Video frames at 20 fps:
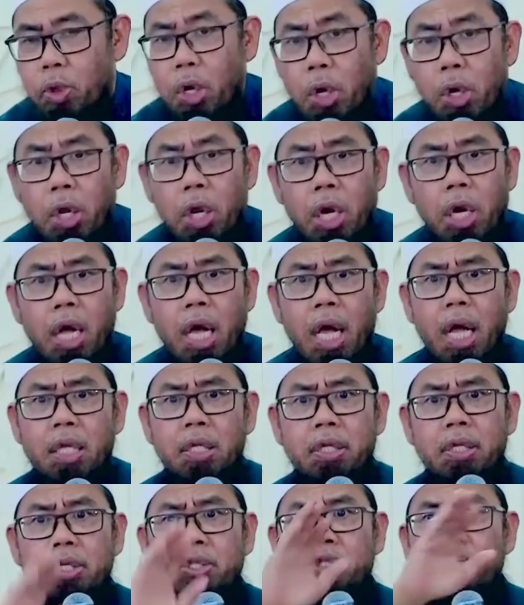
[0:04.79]
Dan ini
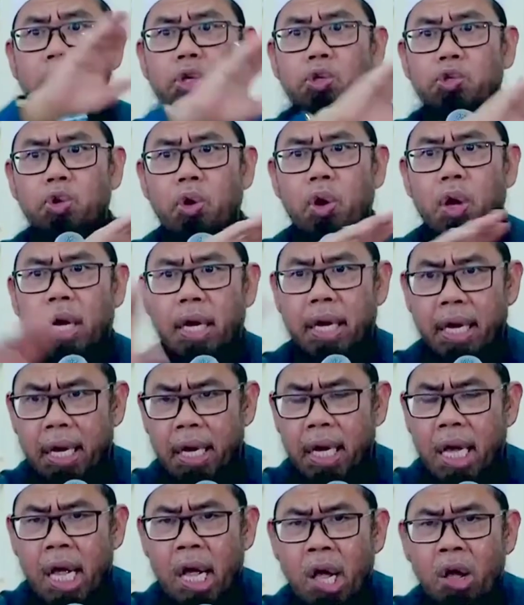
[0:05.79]
hadisnya
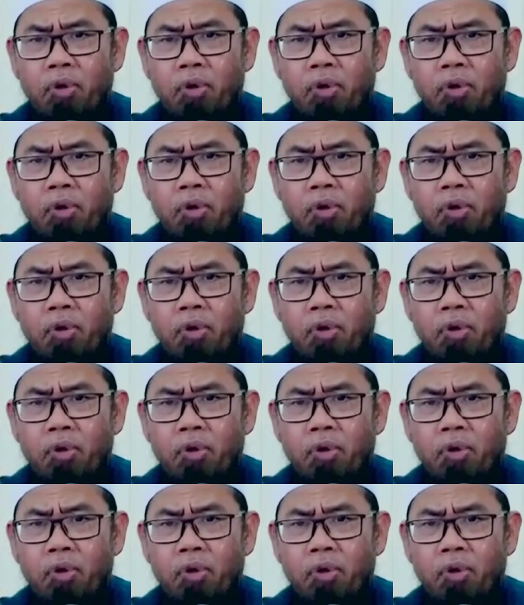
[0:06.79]
sahih,